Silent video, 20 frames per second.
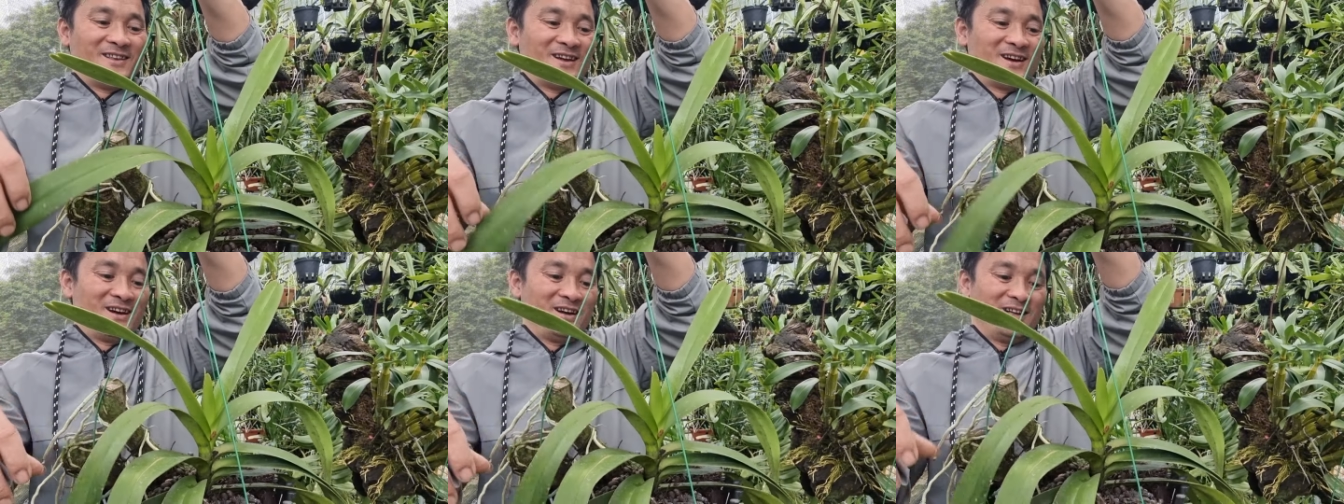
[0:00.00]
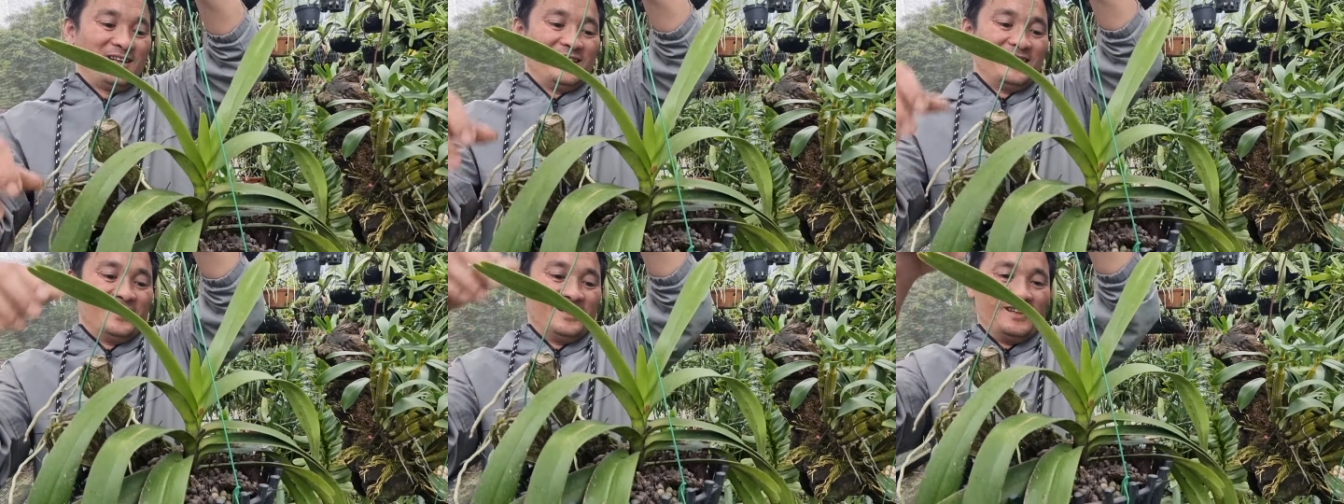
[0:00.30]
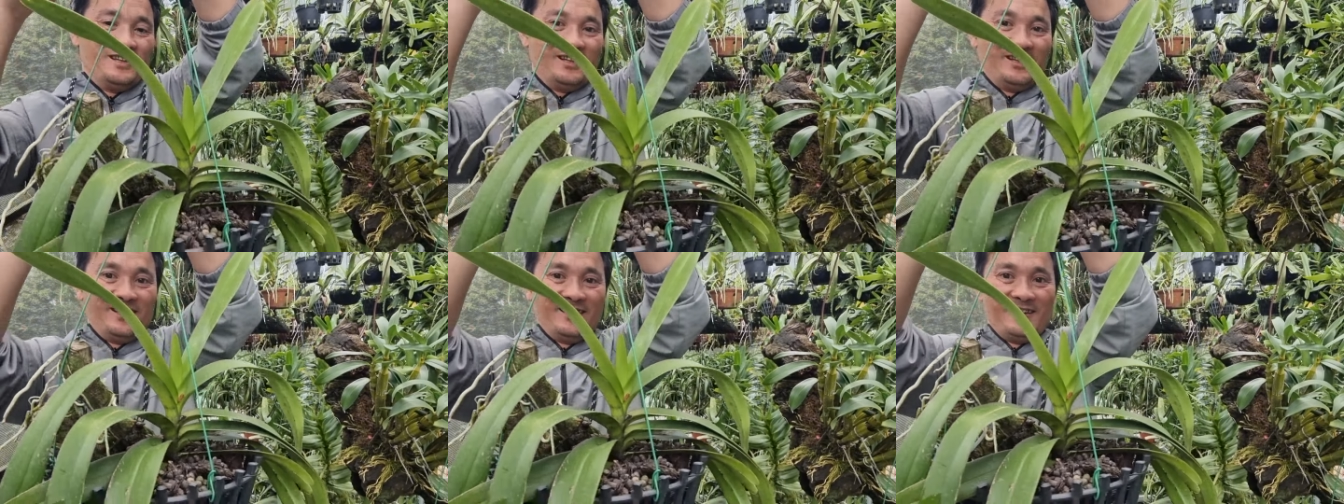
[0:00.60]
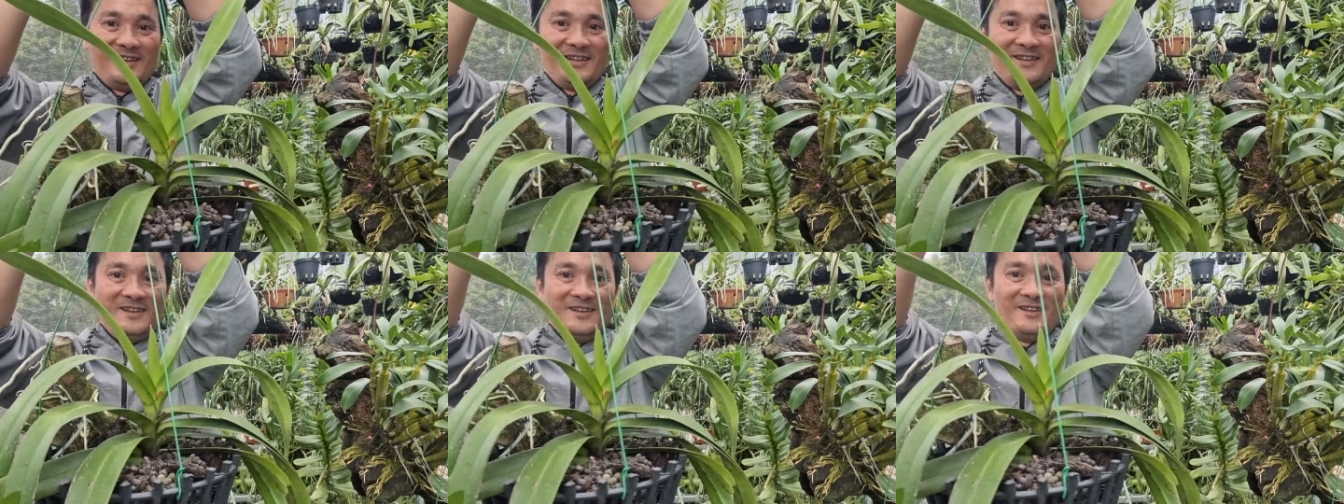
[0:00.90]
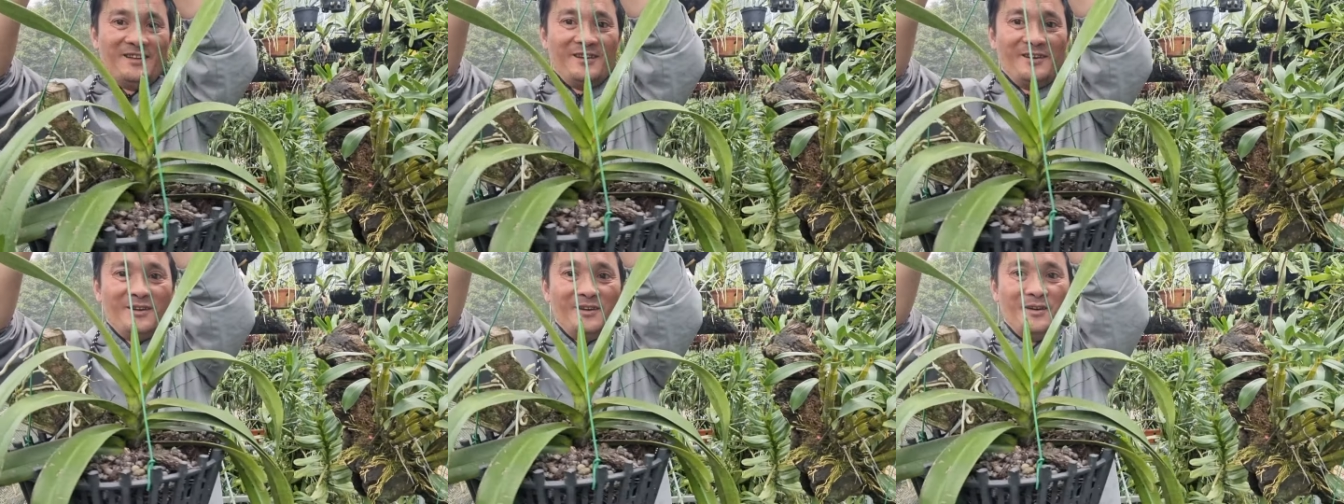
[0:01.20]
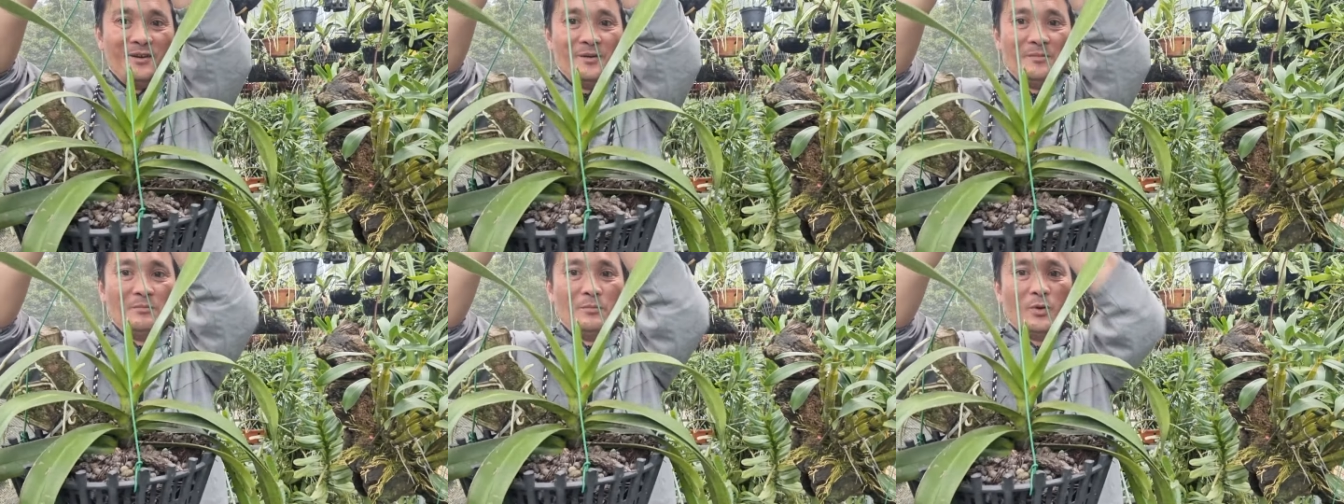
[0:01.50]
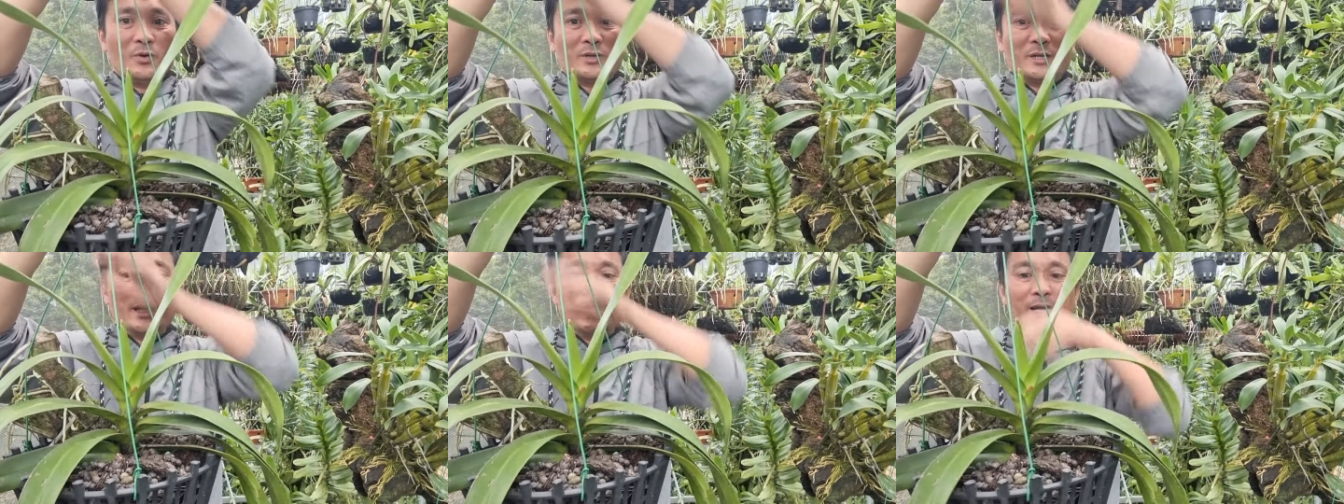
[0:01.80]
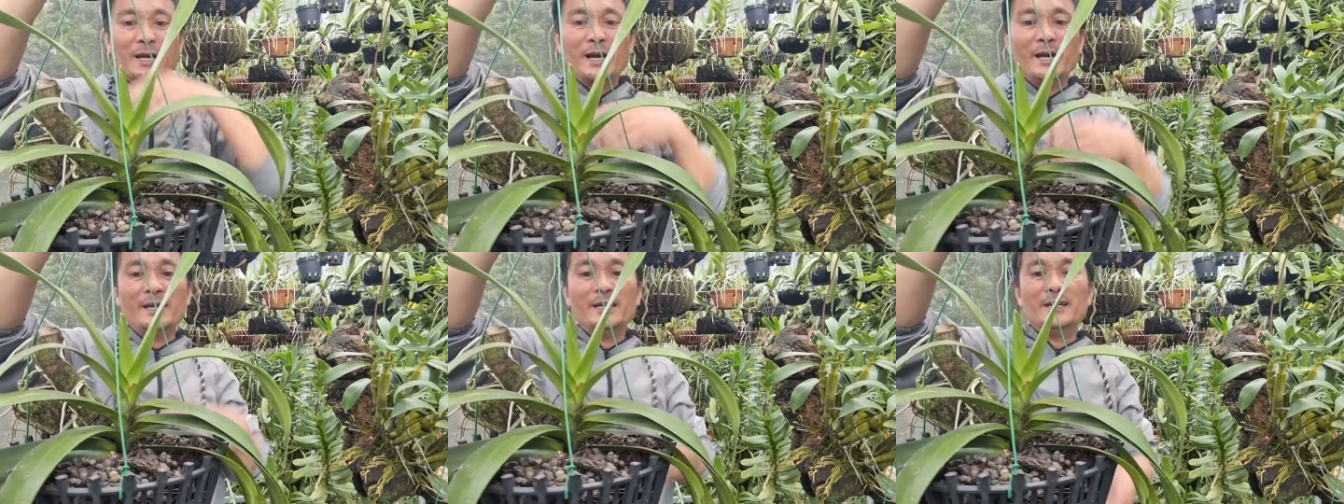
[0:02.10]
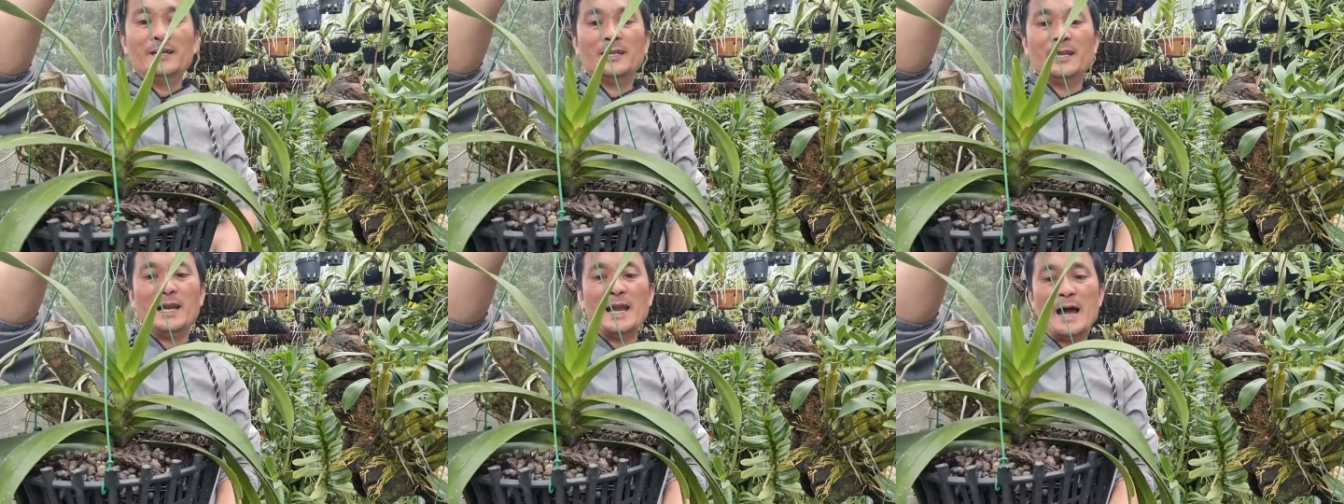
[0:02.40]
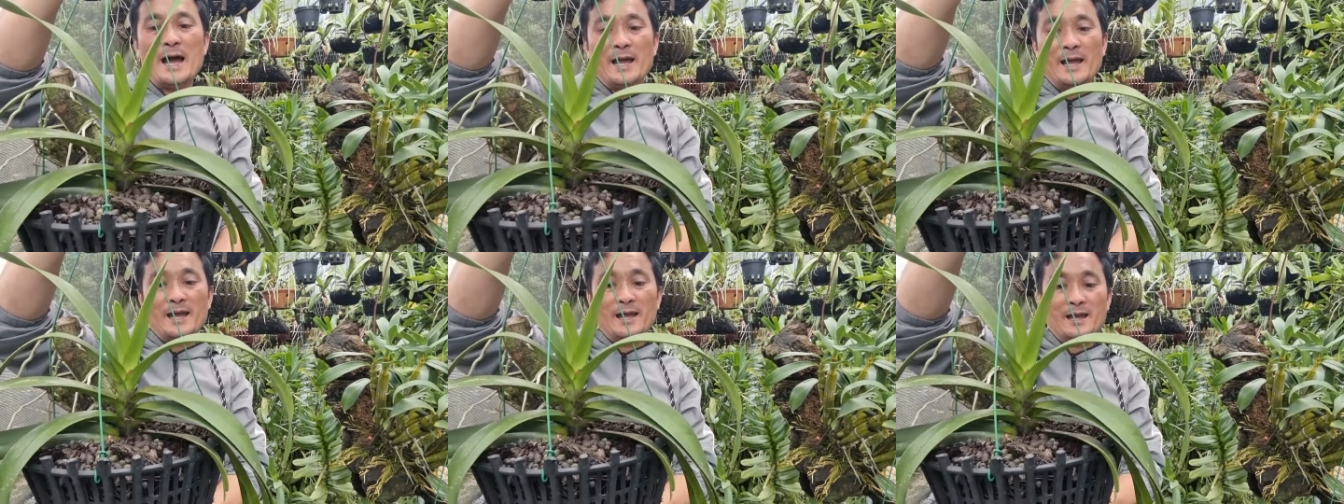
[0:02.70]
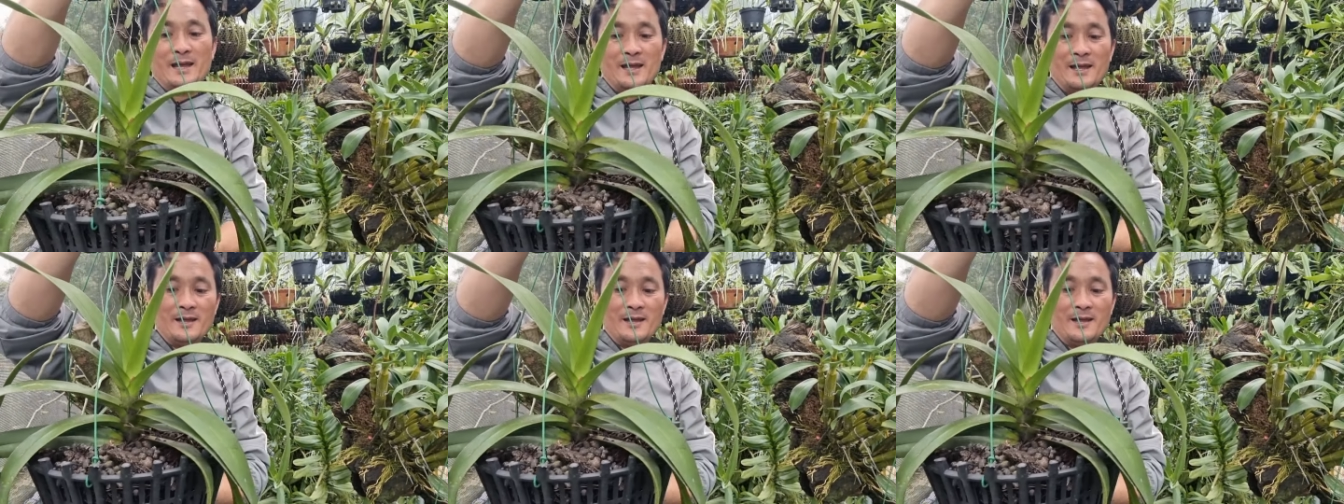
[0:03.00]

Đấy. một cái cây như thế này